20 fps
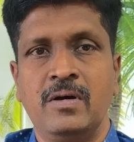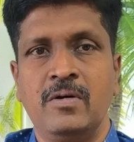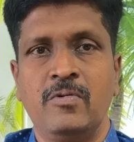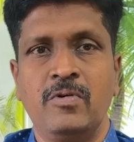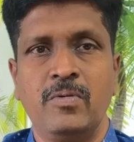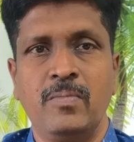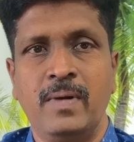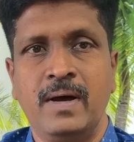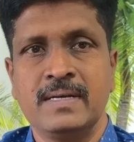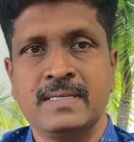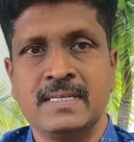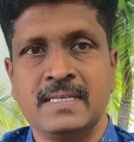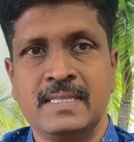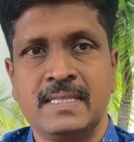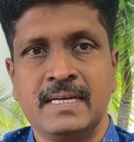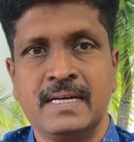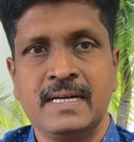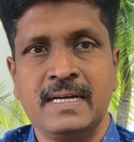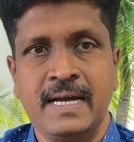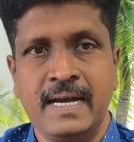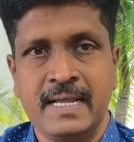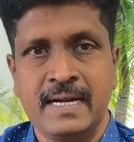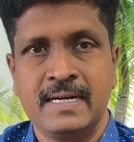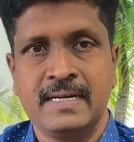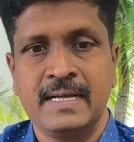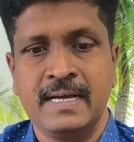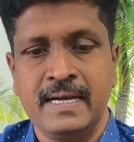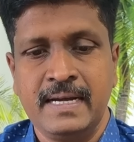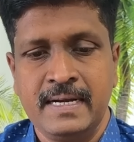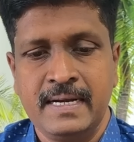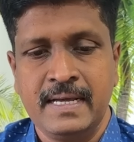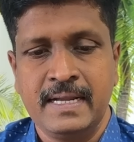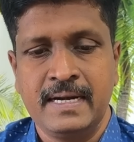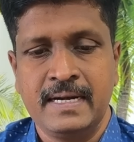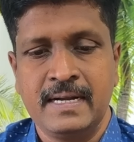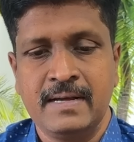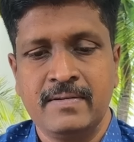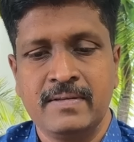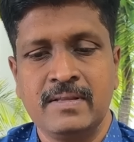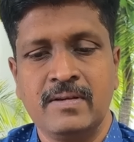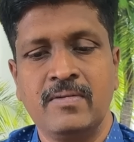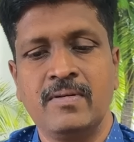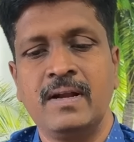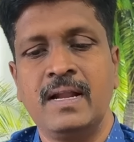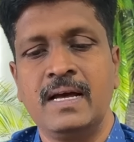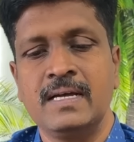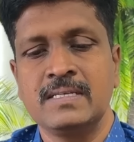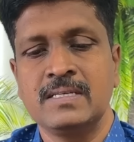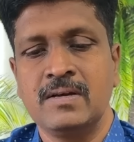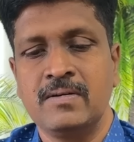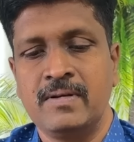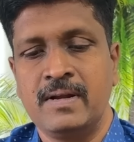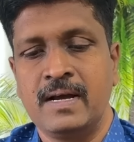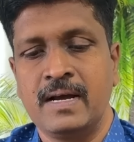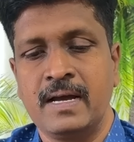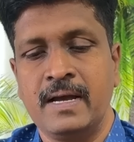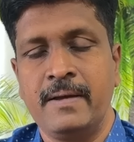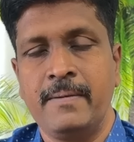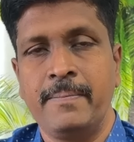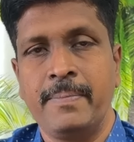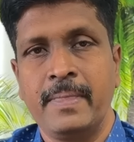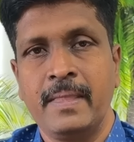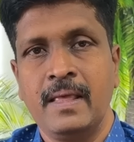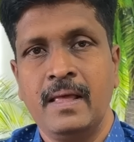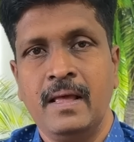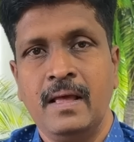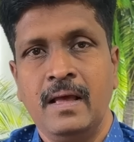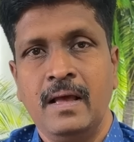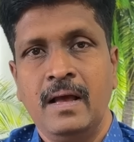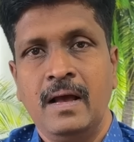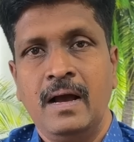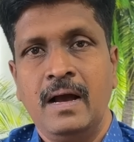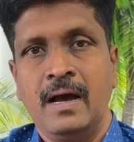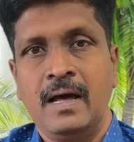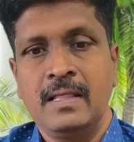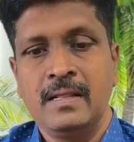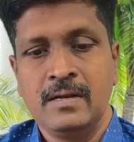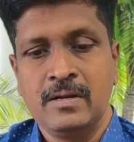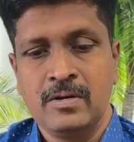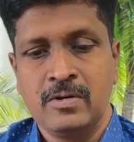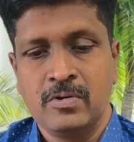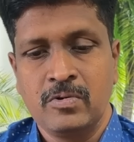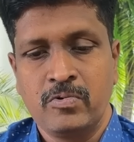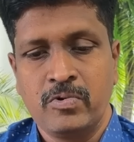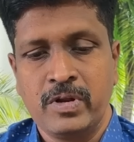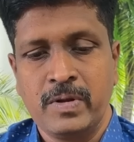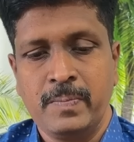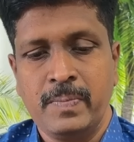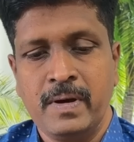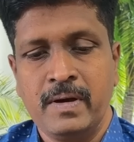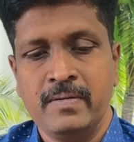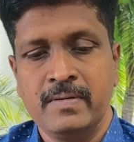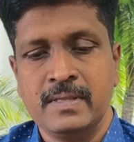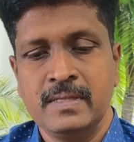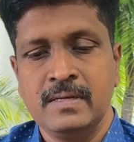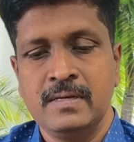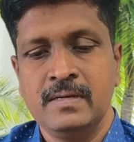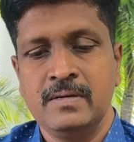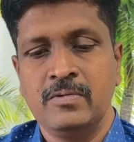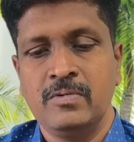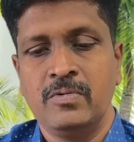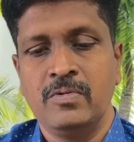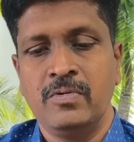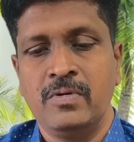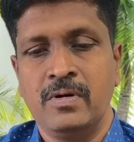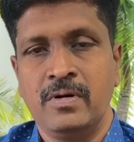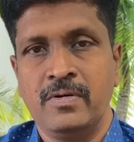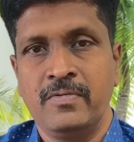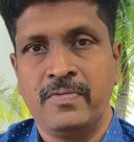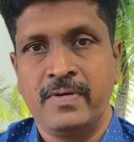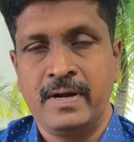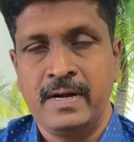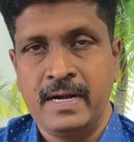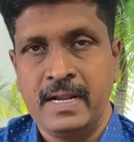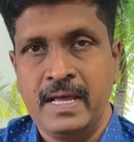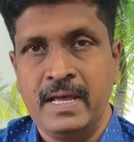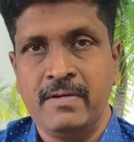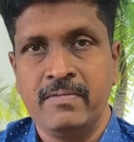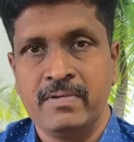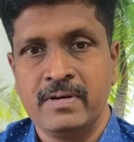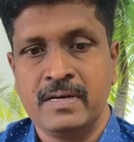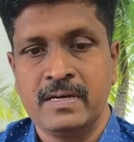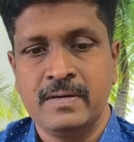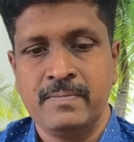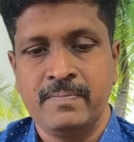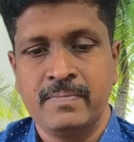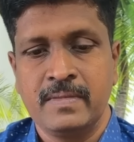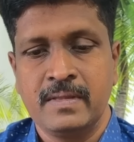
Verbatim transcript: ஒரு மாதத்துக்கு டைரெக்டாக இன்டைரக்டாக வந்து அவங்க லாஸ் ஆகுறாங்க அதிலும் குறிப்பாக வந்து ஃபார் டேவுக்கு